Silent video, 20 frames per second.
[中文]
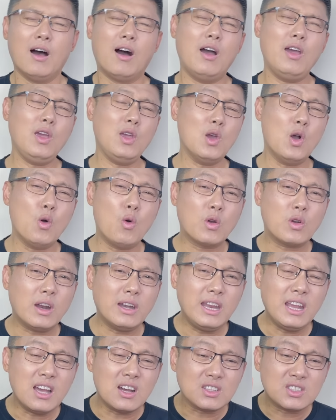哎呦，我说
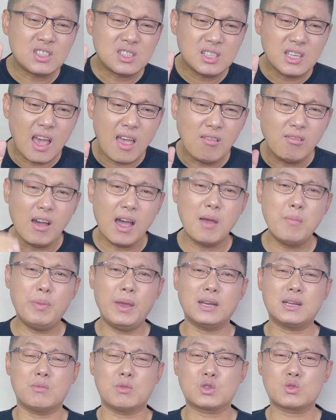您可千万
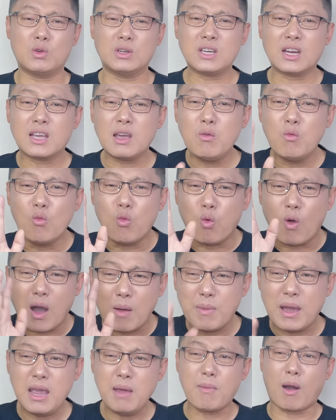别这么说，这跟我
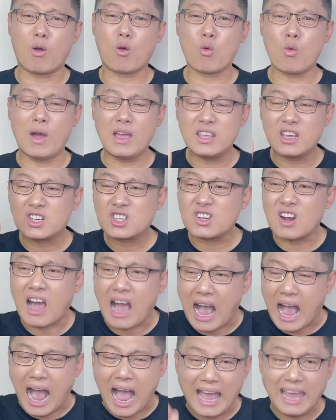没毛关系，是
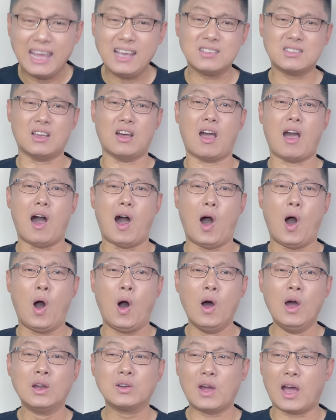孩子
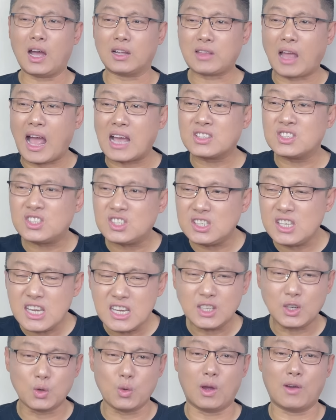好，是吧？他
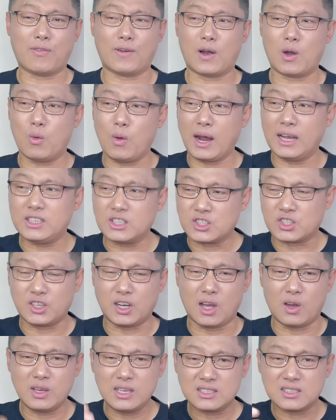70多分，我给他指
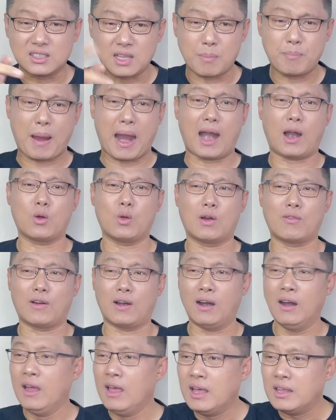导一次，他80多
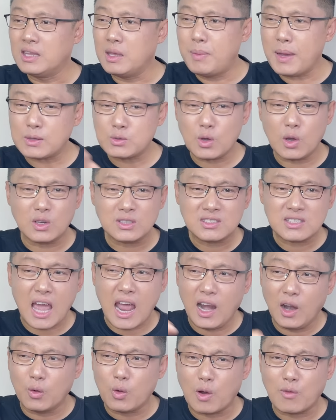分，你别最后
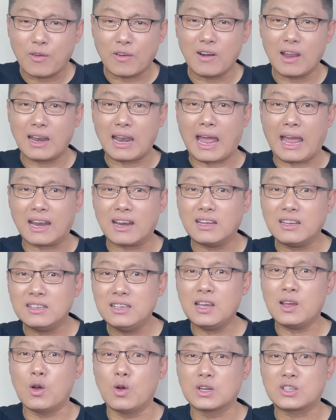30多分的来了，
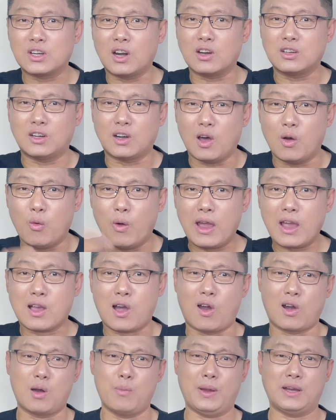您给我指导，我也
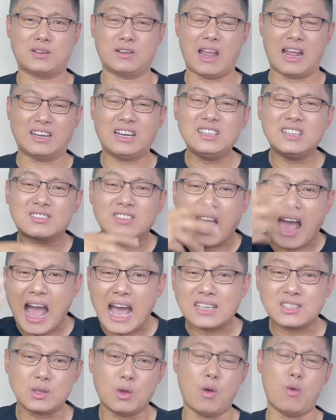考上北师大，那你打
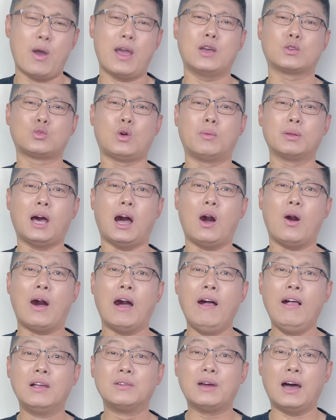死我也做不
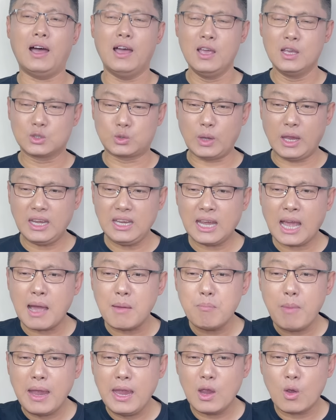到，是吧？所以你
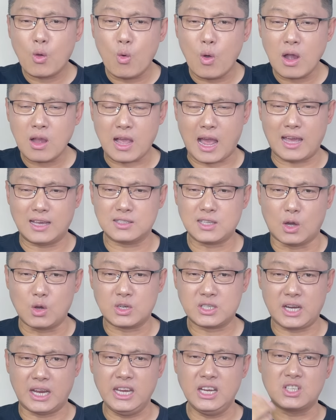看，美国改造
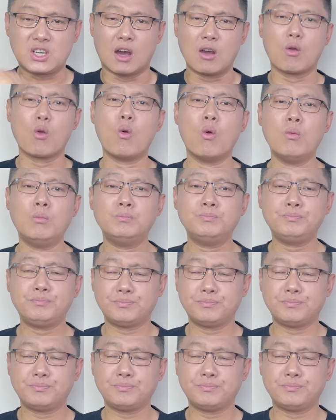谁成功？